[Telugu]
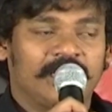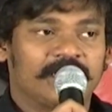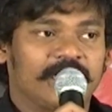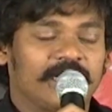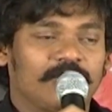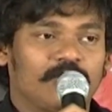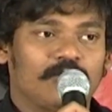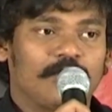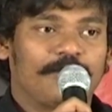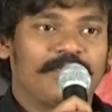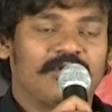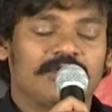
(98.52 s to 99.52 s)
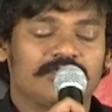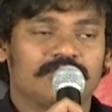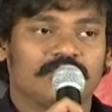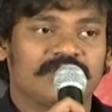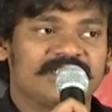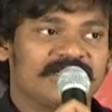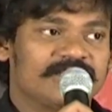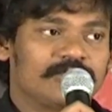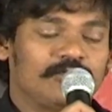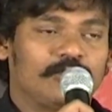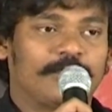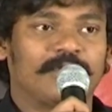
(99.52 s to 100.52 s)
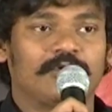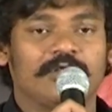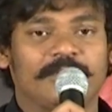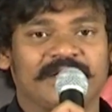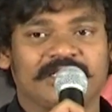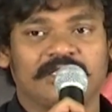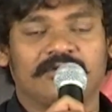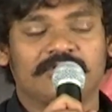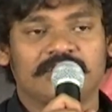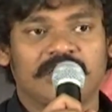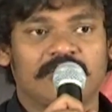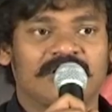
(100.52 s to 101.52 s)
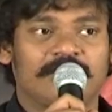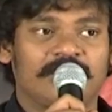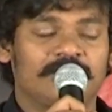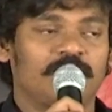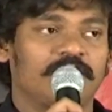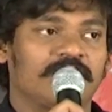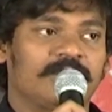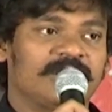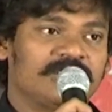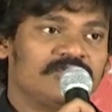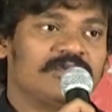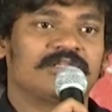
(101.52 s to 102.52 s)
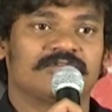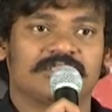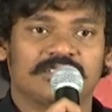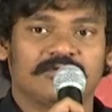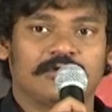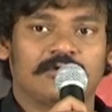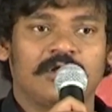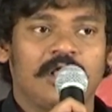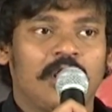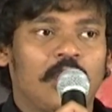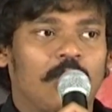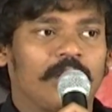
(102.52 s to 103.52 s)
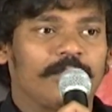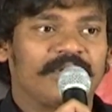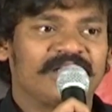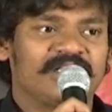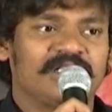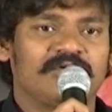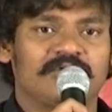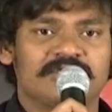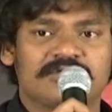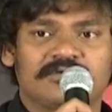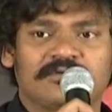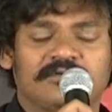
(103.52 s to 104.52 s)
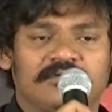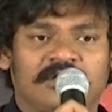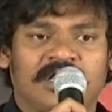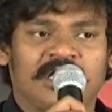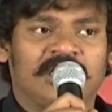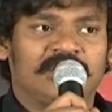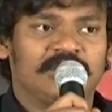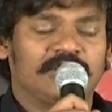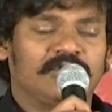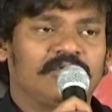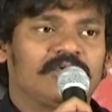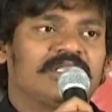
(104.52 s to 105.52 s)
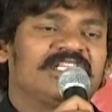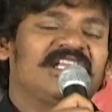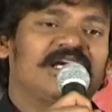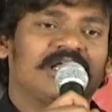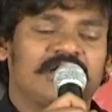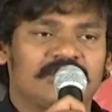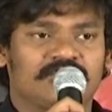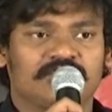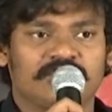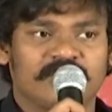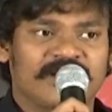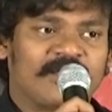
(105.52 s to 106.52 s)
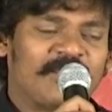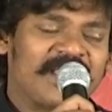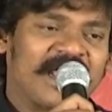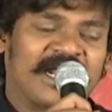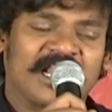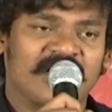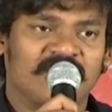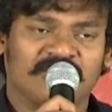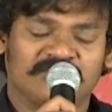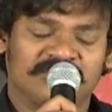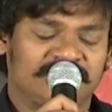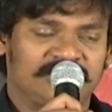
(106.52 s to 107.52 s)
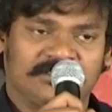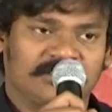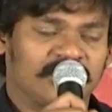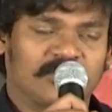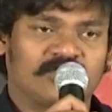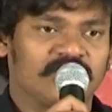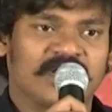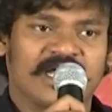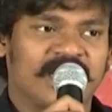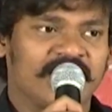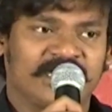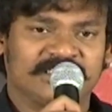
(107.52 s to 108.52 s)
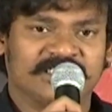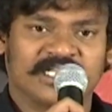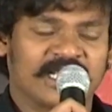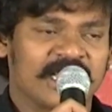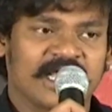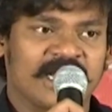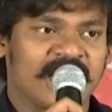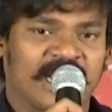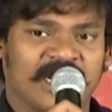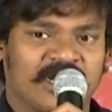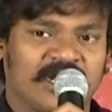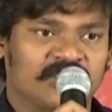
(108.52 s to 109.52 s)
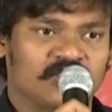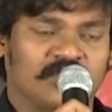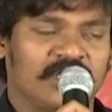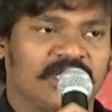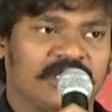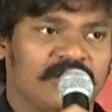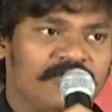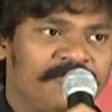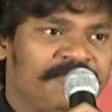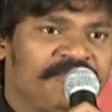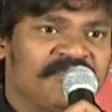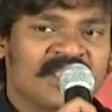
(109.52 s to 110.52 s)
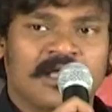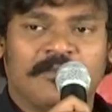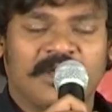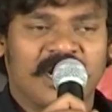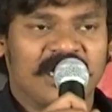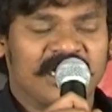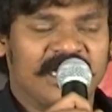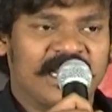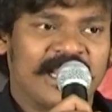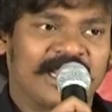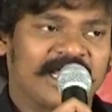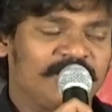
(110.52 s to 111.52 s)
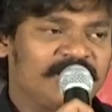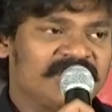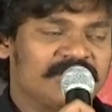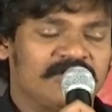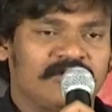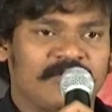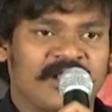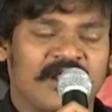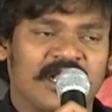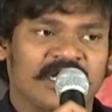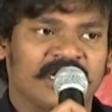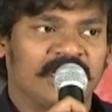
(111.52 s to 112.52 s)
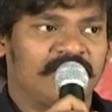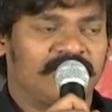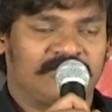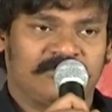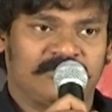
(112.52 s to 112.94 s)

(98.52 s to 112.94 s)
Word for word: ఎందుకంటే ఒక ముప్పై రోజులు షూటింగ్ చేసాము ముప్పై రోజులు ప్రతిరోజు రెండు వందల మంది మూడు వందల మంది జూనియర్స్ వచ్చేవారు వాళ్ళు ప్రతిరోజు ఏదో ఒక దీనిగా నన్ను చూసేవారు తప్ప ఎక్కడ నన్ను తక్కువగా కానీ చిన్నగా కానీ ఎక్కడ నన్ను చూడలేదు వాళ్ళు మరి వాళ్ళకి నేను ఎలా కనిపించానో మరి వాళ్ళకి నేను